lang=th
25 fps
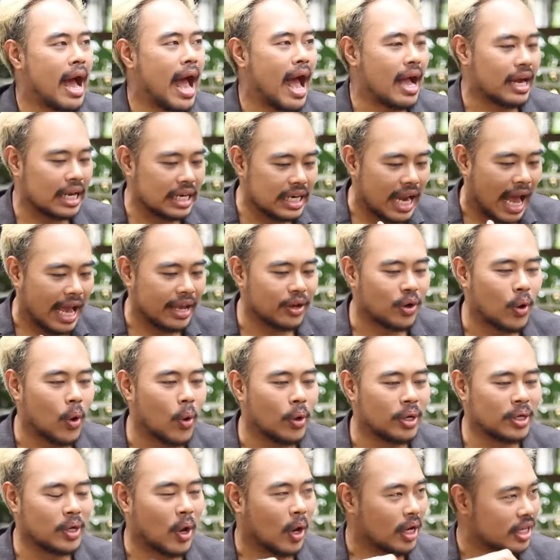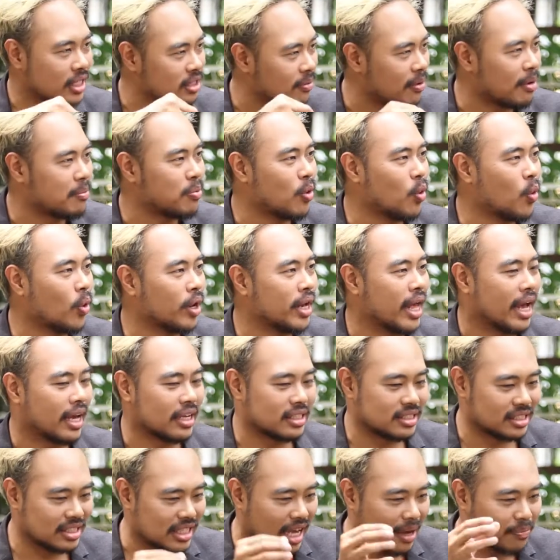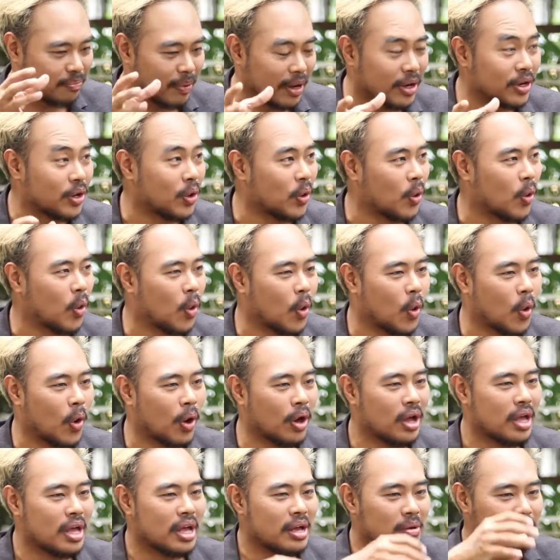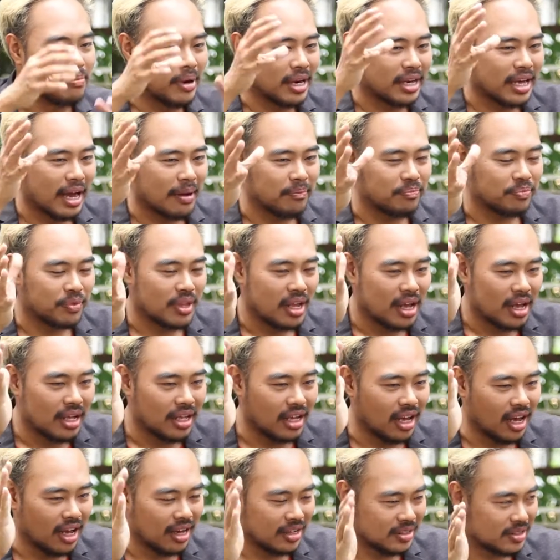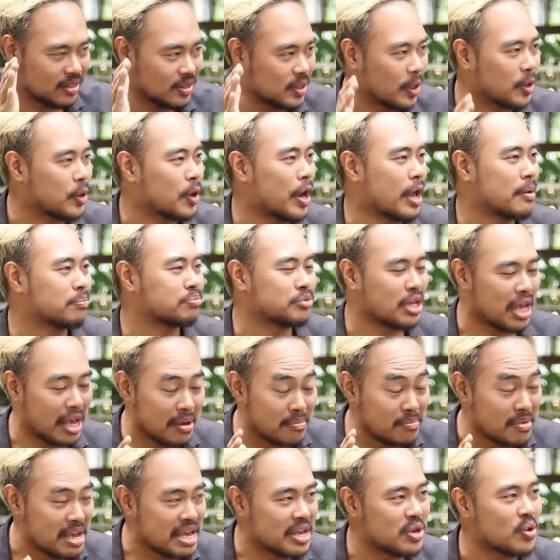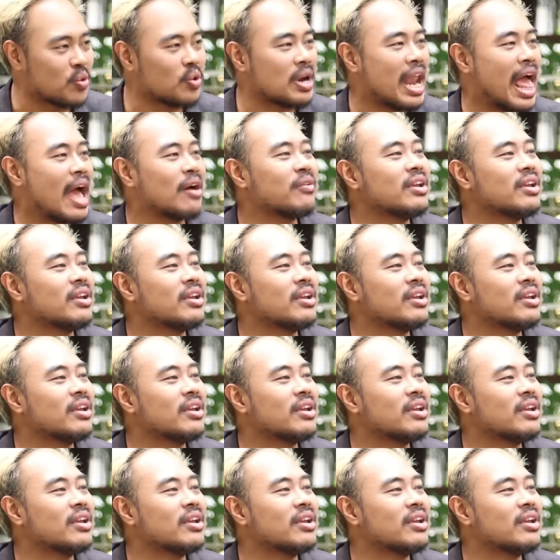มาก หลายคนก่อนที่จะไปพูดเนี่ยจะไปดูเหมือนกับสคริปที่มีอยู่แล้